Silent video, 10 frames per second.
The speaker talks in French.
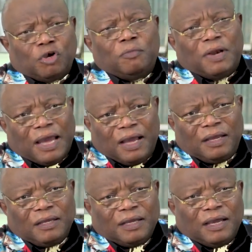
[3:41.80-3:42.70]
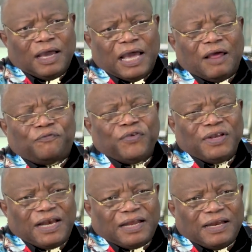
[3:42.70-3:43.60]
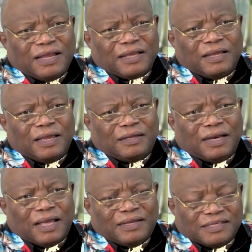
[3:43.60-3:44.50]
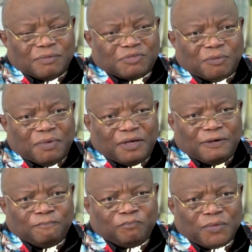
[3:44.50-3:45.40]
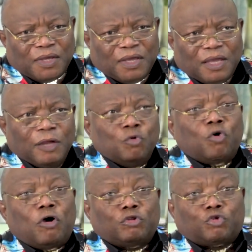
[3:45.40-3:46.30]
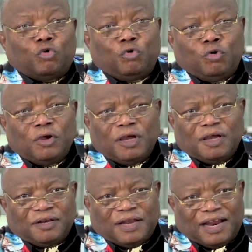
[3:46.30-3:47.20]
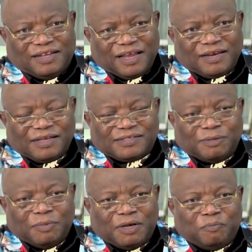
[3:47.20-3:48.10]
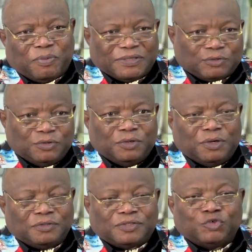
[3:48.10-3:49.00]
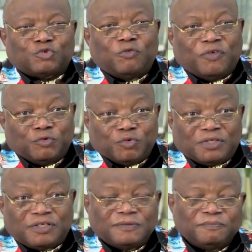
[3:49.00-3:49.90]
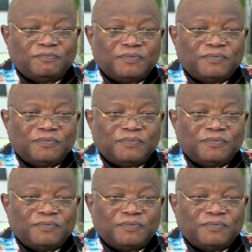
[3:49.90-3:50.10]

sommes là à la fin euh, de la, deuxième semaine et nous rentrons dans la dernière semaine parce que euh, c'est jusqu'au 28.